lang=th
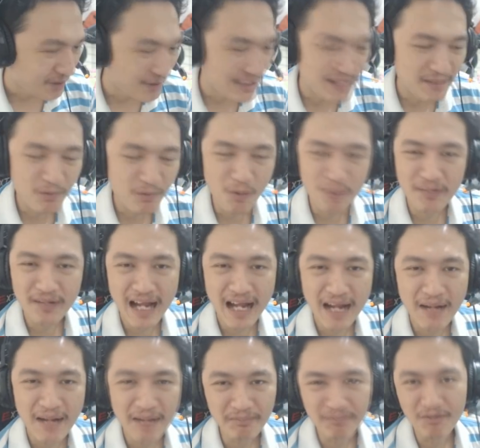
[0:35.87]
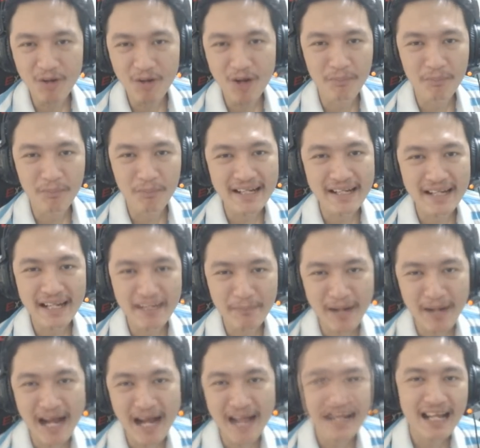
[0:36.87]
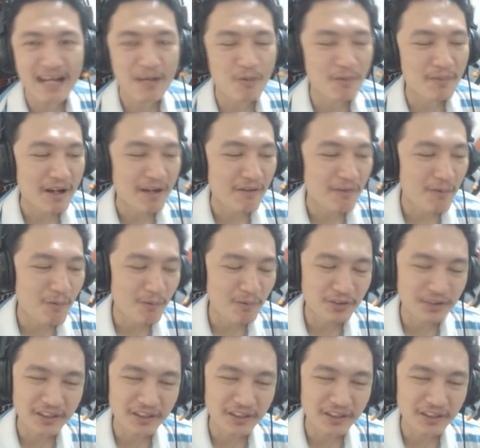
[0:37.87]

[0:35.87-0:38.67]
เพราะอย่างที่ผมทำบอกไปในพาร์ทที่แล้ว ผมนะว่าผม